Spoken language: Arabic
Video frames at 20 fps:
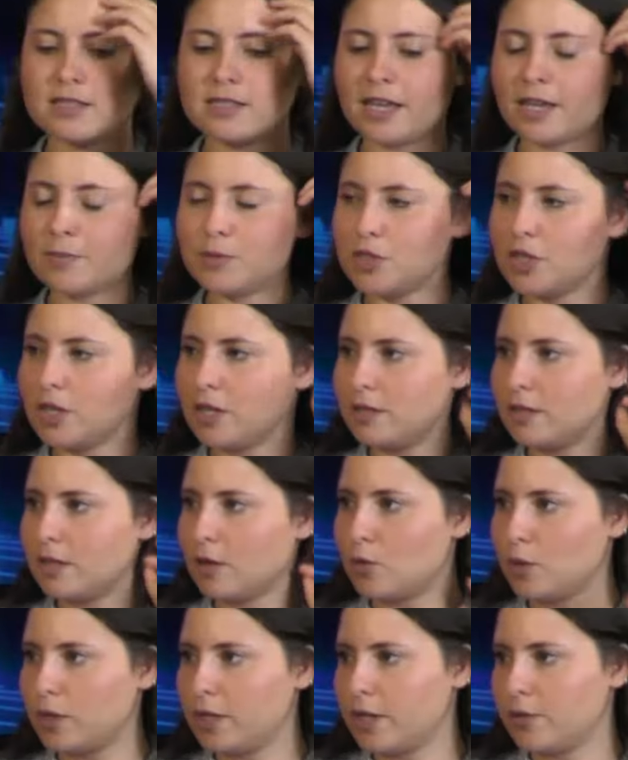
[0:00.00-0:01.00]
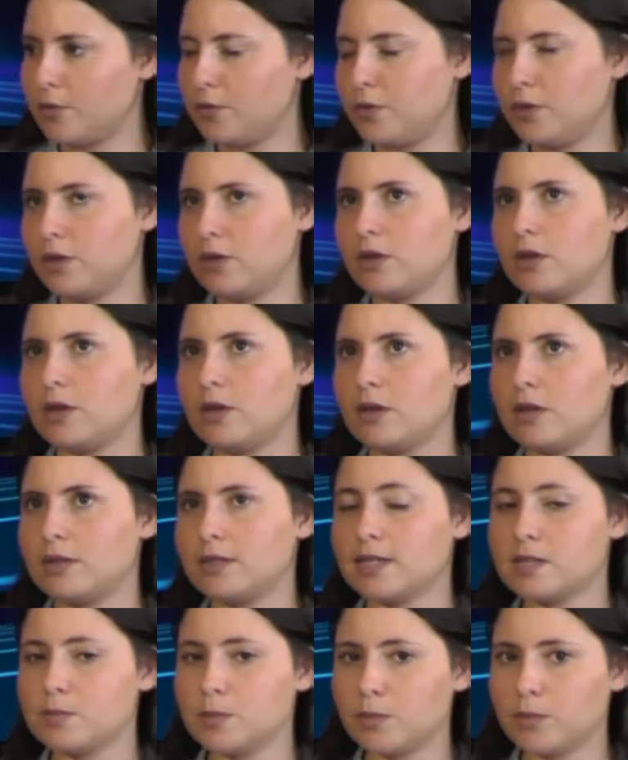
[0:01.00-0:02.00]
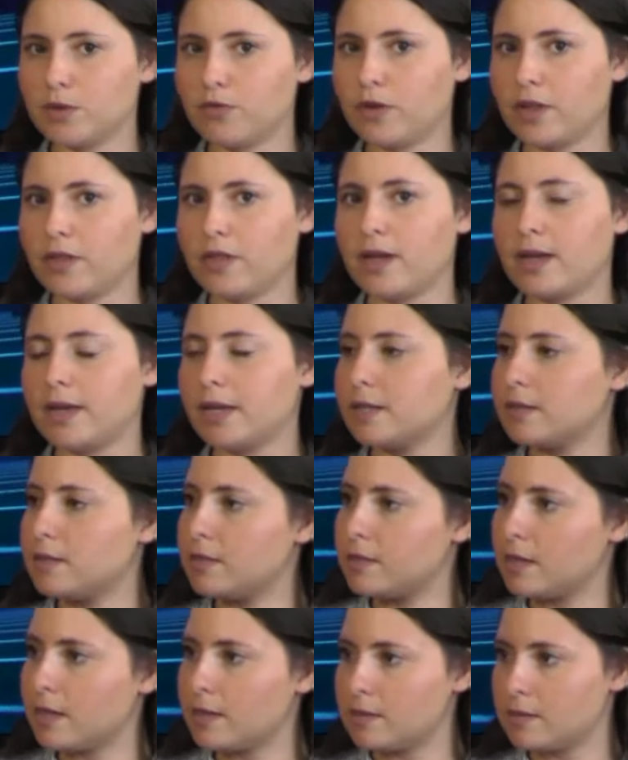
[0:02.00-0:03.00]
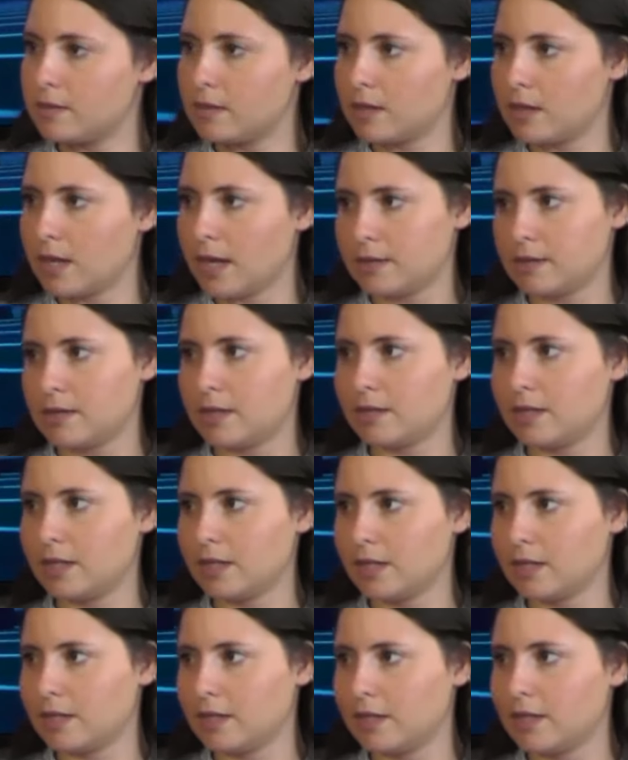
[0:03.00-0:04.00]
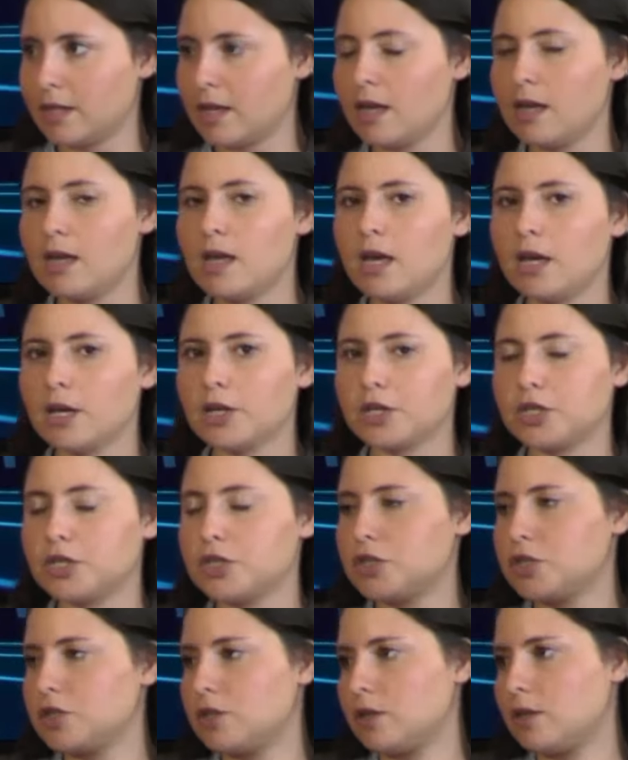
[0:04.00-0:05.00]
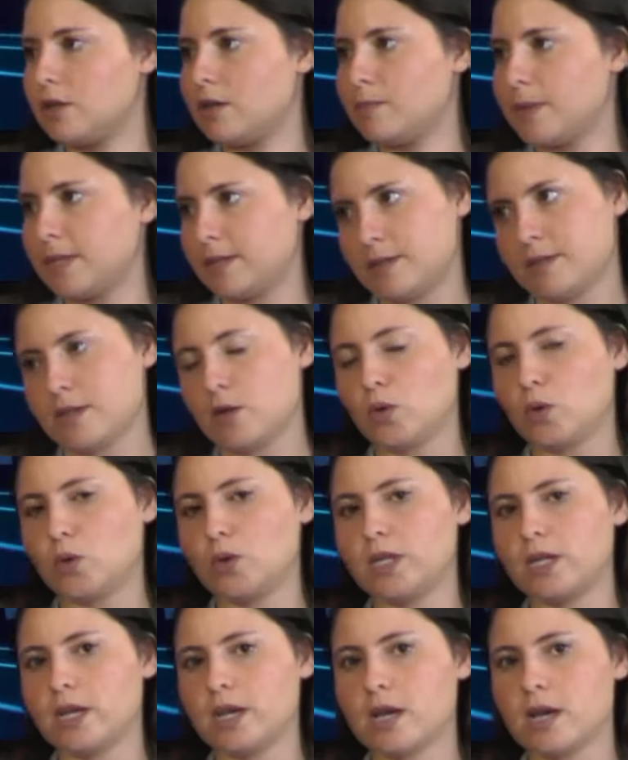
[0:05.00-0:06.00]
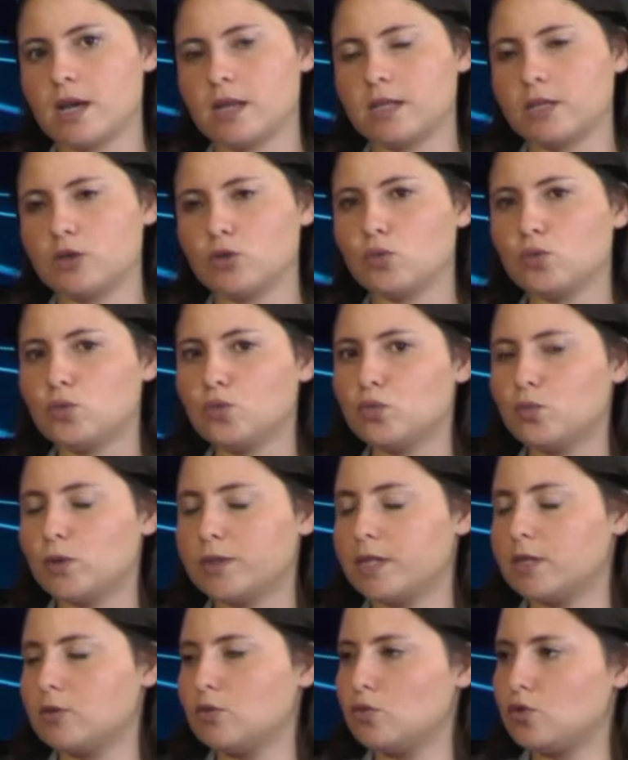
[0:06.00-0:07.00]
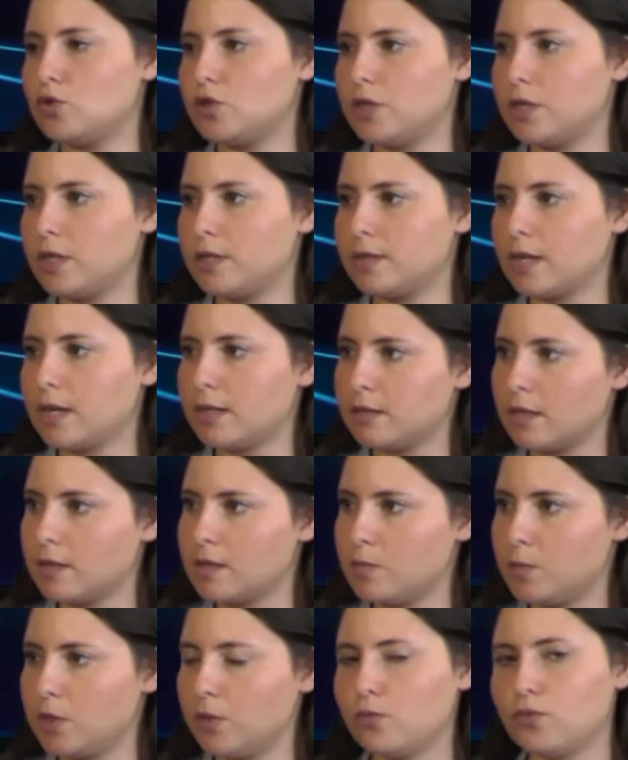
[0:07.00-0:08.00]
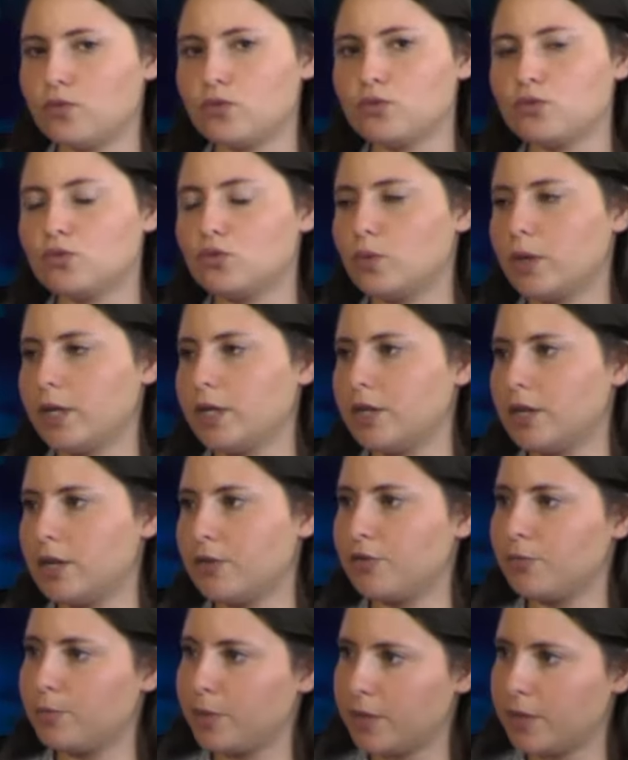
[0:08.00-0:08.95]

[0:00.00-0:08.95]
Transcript: صاحبه شهاده عليا في آه، تصميم الفضاء اختصاص هندسه داخليه خريجه المدرسه العليا لعلوم وتكنولوجيات التصميم فنون وحرف